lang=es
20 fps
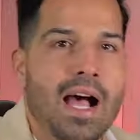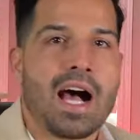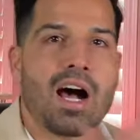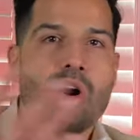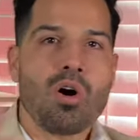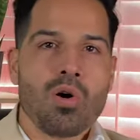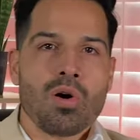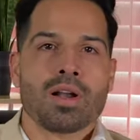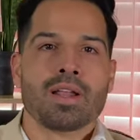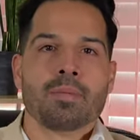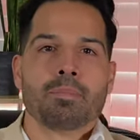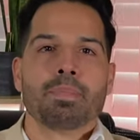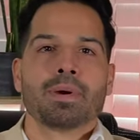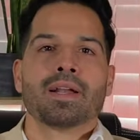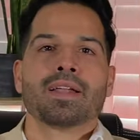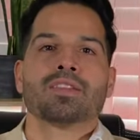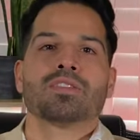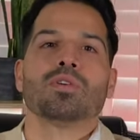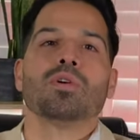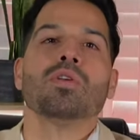Ahora,
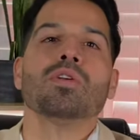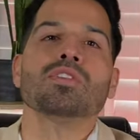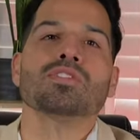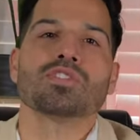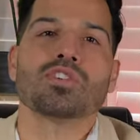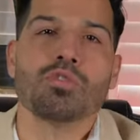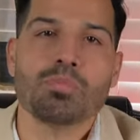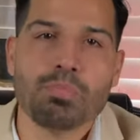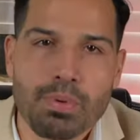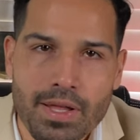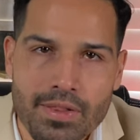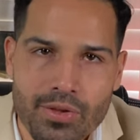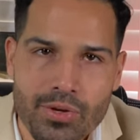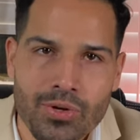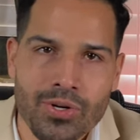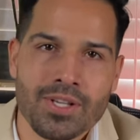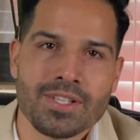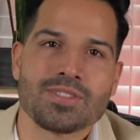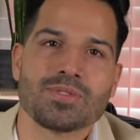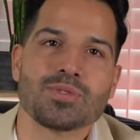para todos los
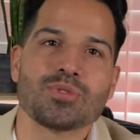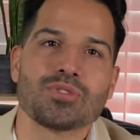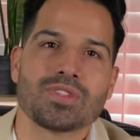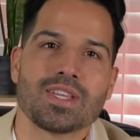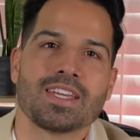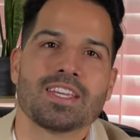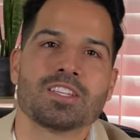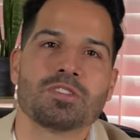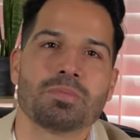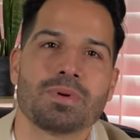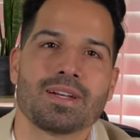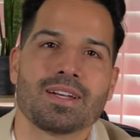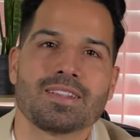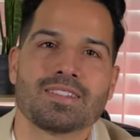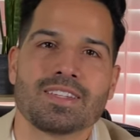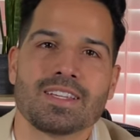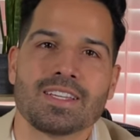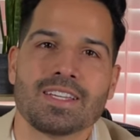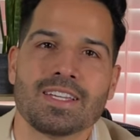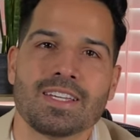compradores, ustedes van a
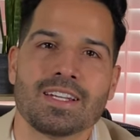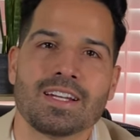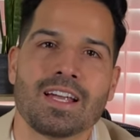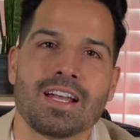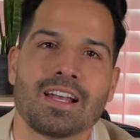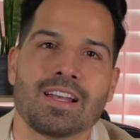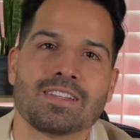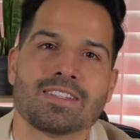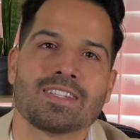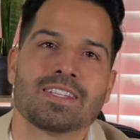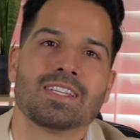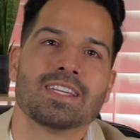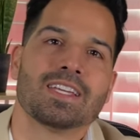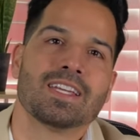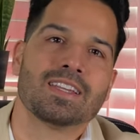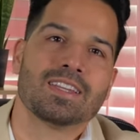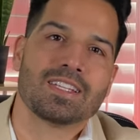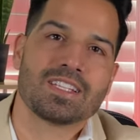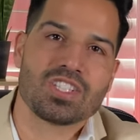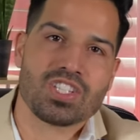seguir al
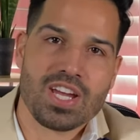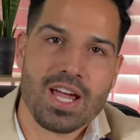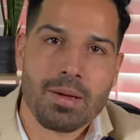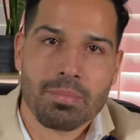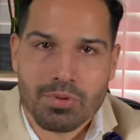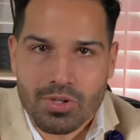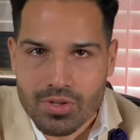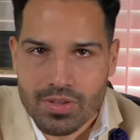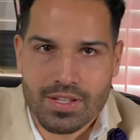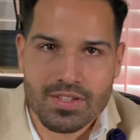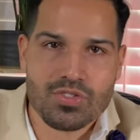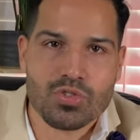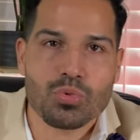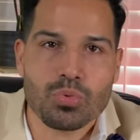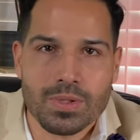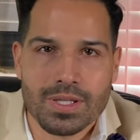siguiente chapter de su